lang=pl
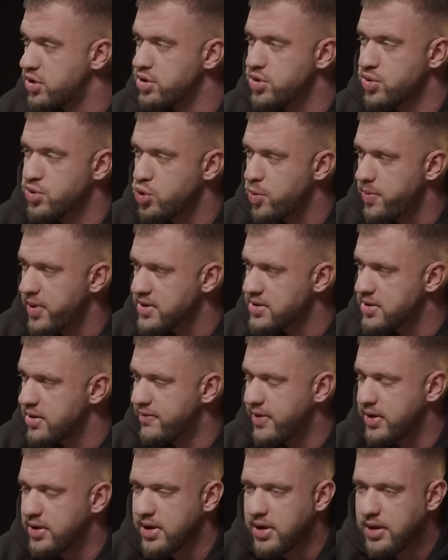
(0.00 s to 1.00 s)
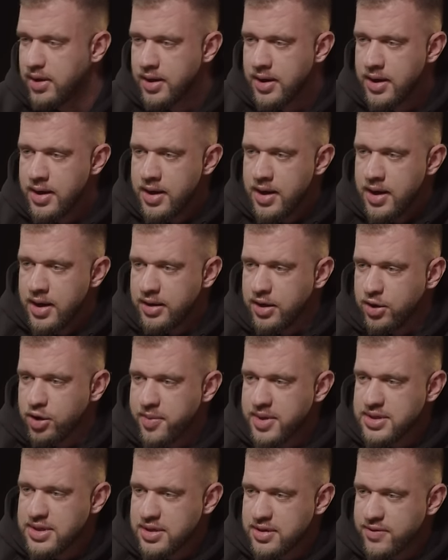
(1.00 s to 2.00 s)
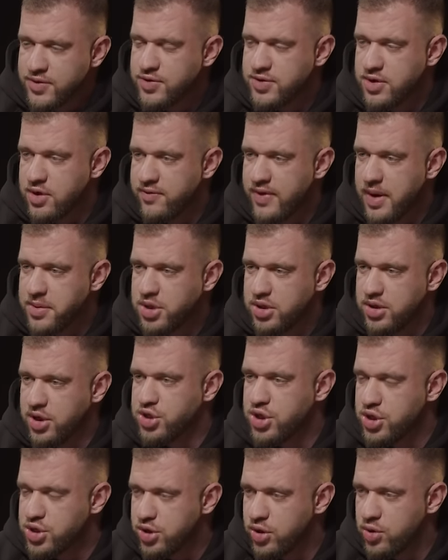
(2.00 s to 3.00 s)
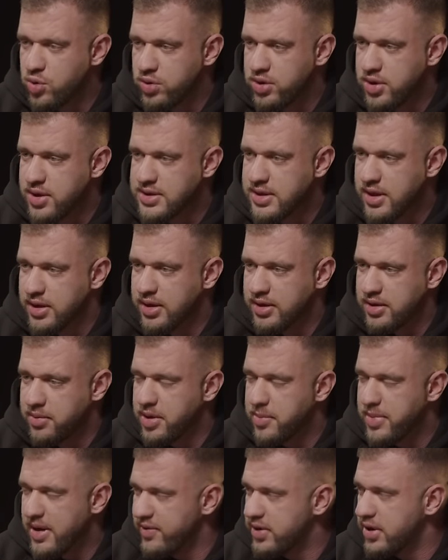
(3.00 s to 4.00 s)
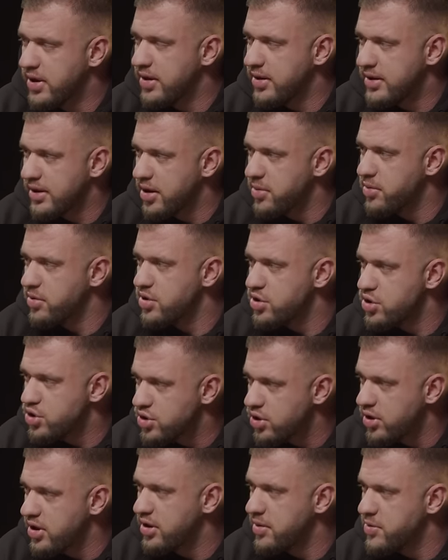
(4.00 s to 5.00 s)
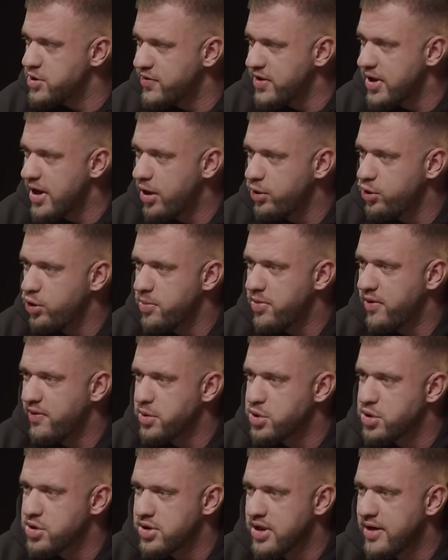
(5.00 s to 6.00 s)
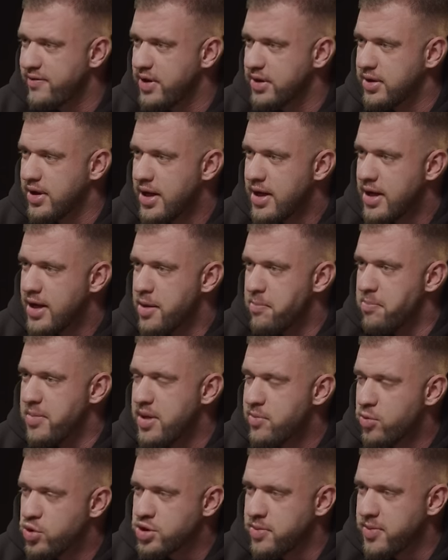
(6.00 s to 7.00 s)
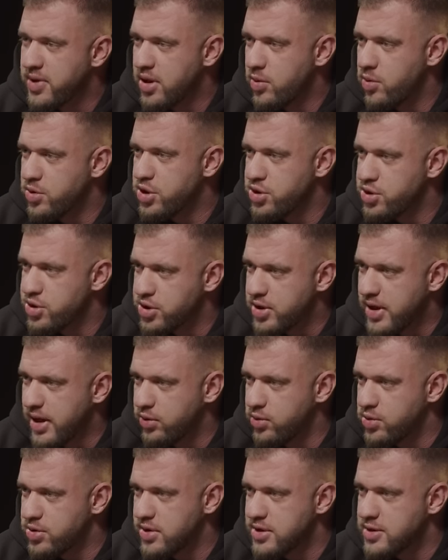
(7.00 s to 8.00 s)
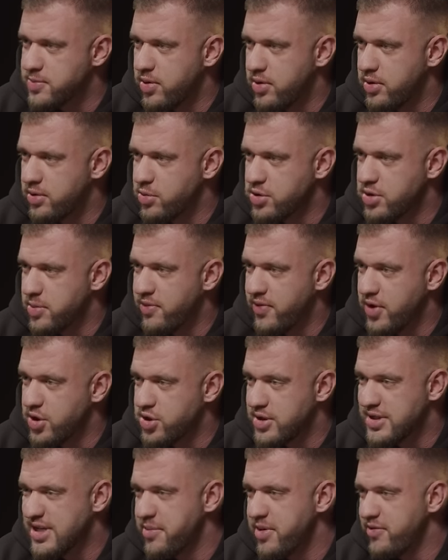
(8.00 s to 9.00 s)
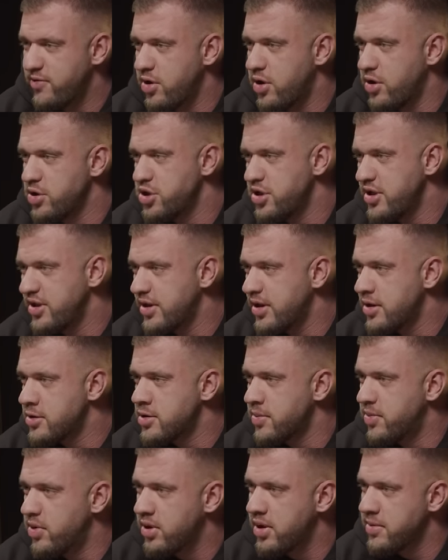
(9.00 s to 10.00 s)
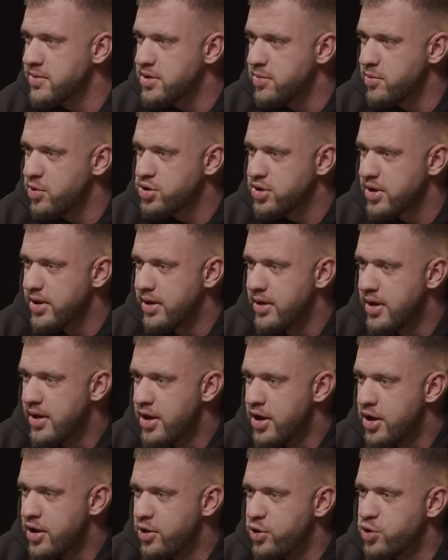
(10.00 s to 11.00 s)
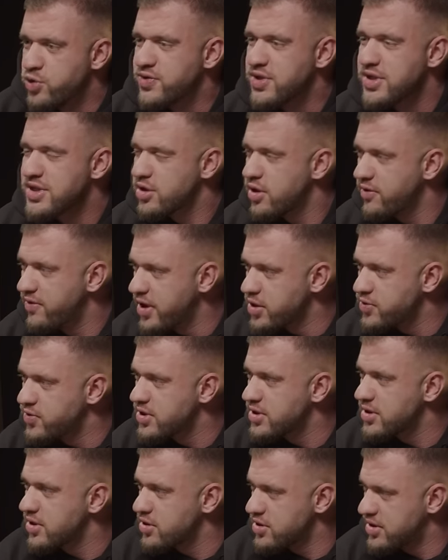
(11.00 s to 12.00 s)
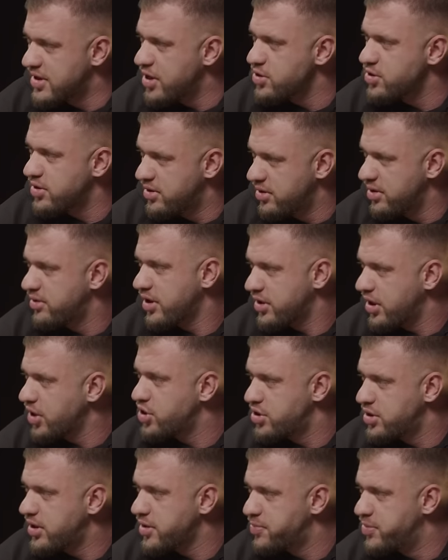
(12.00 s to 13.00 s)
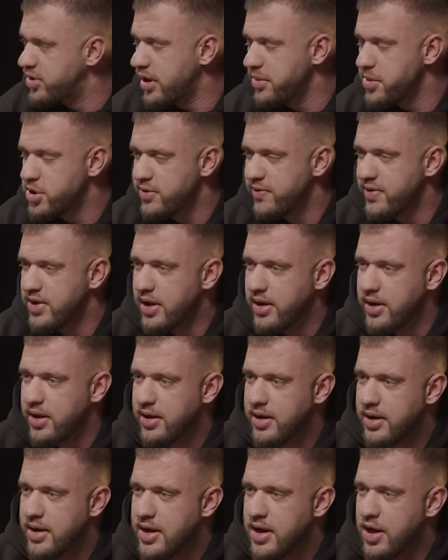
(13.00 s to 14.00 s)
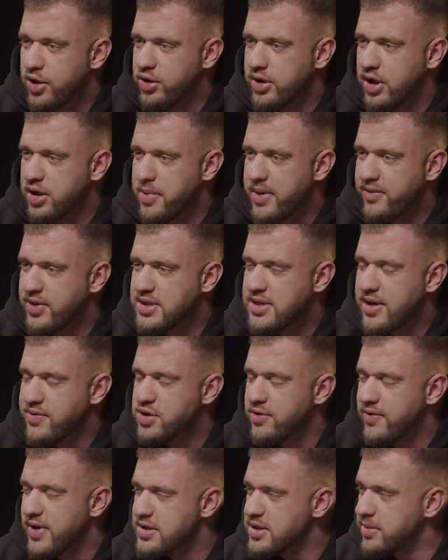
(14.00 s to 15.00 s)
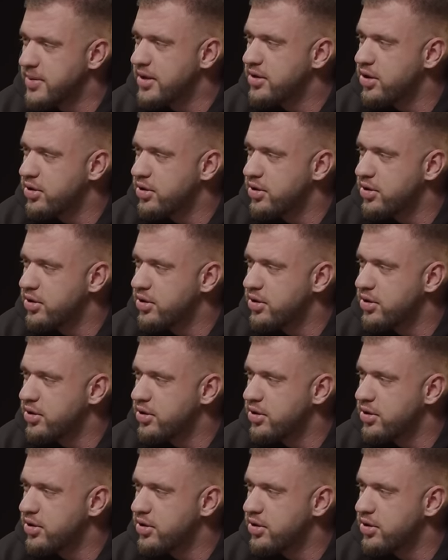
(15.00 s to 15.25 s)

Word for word: to są super sylwetki, natomiast ja zawsze wzorowałem się na tych ciężkich kulturystach, na tym naprawdę takim solidnym dźwiganiu i powiem Ci, że nawet mimo, że minęło 10 lat już ten sport, można powiedzieć, czasami wychodzi nie tyle co bokiem, co może już wszystko wiesz, wszystko znasz i no, tak, tak, tak przynajmniej się wydaje, to tak naprawdę zawsze wracam na